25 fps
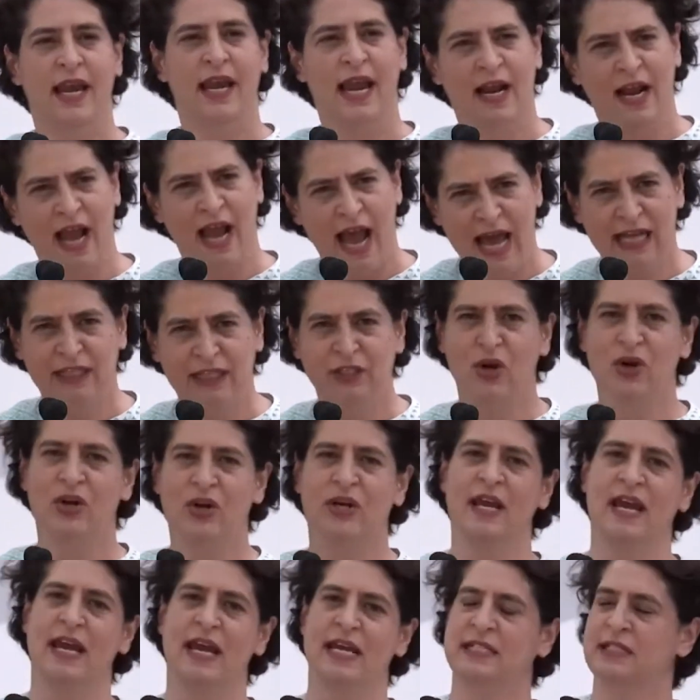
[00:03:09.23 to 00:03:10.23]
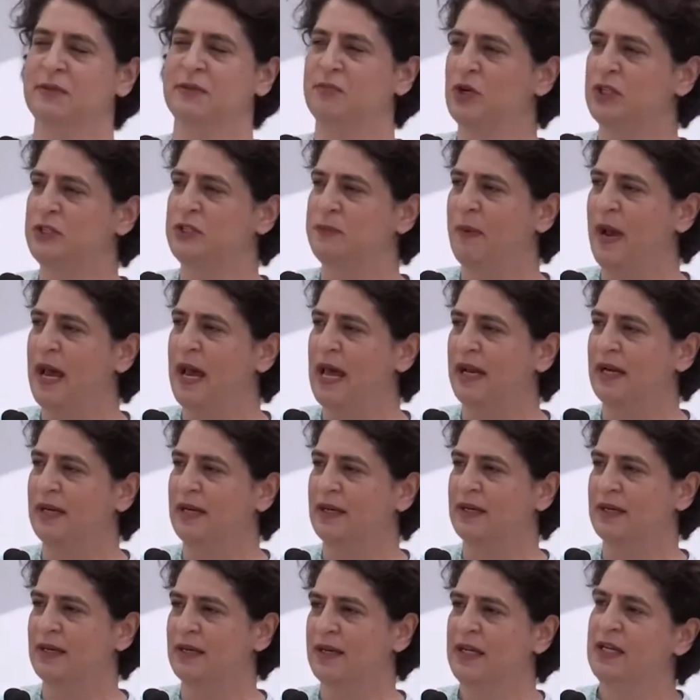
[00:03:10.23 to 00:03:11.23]
लगा दो केस मुझ
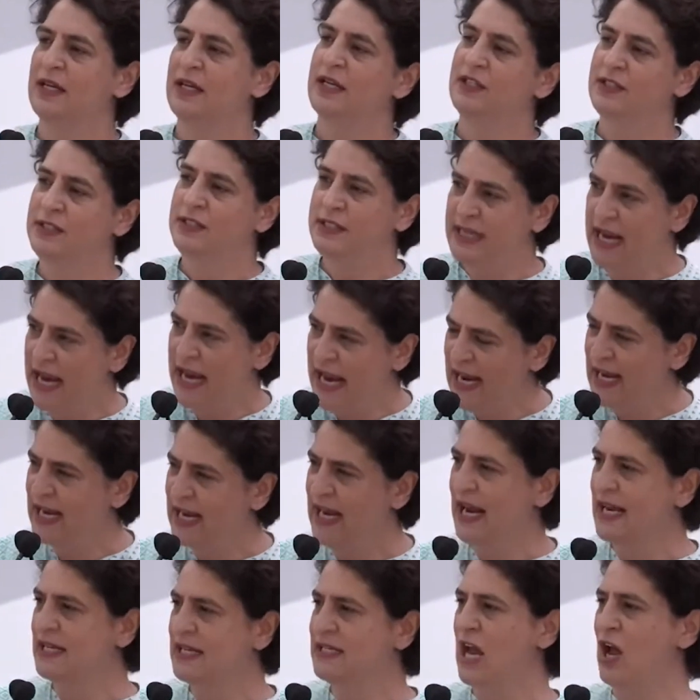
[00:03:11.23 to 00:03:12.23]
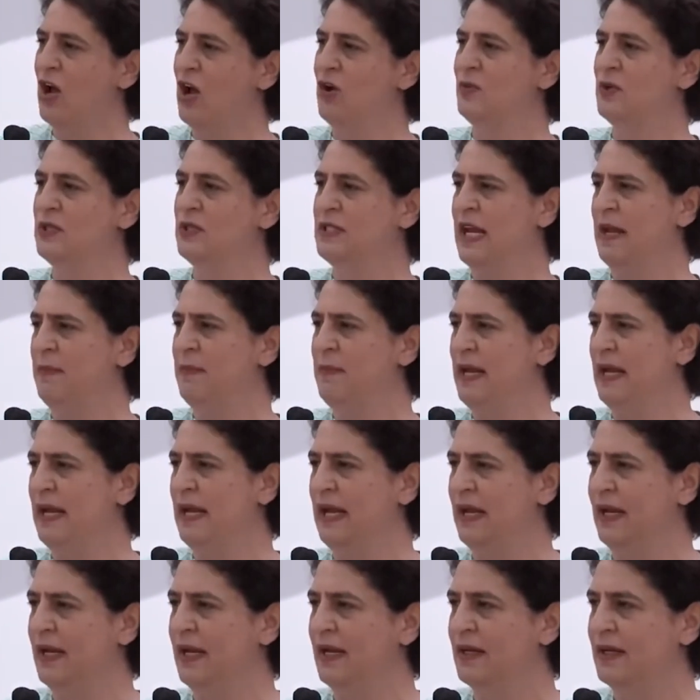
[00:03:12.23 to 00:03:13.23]
पर जेल ले जाओ मुझे
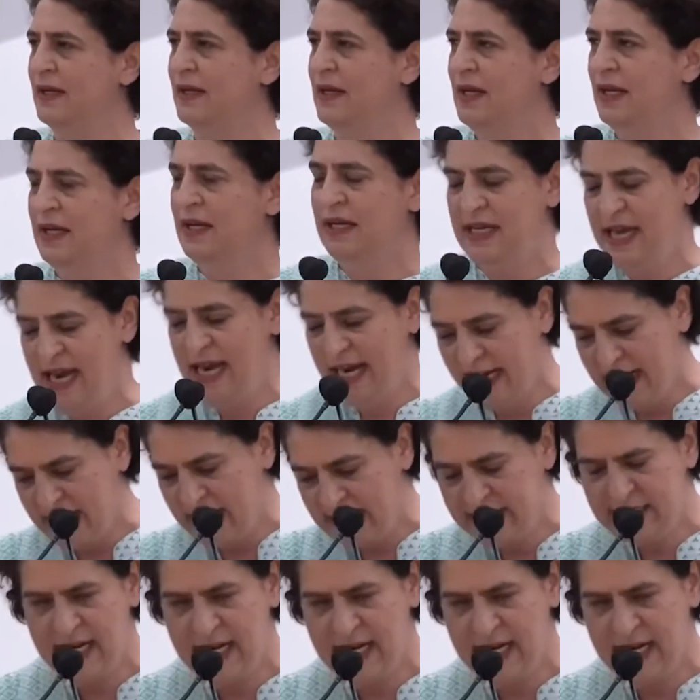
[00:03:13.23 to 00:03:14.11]
भी लेकिन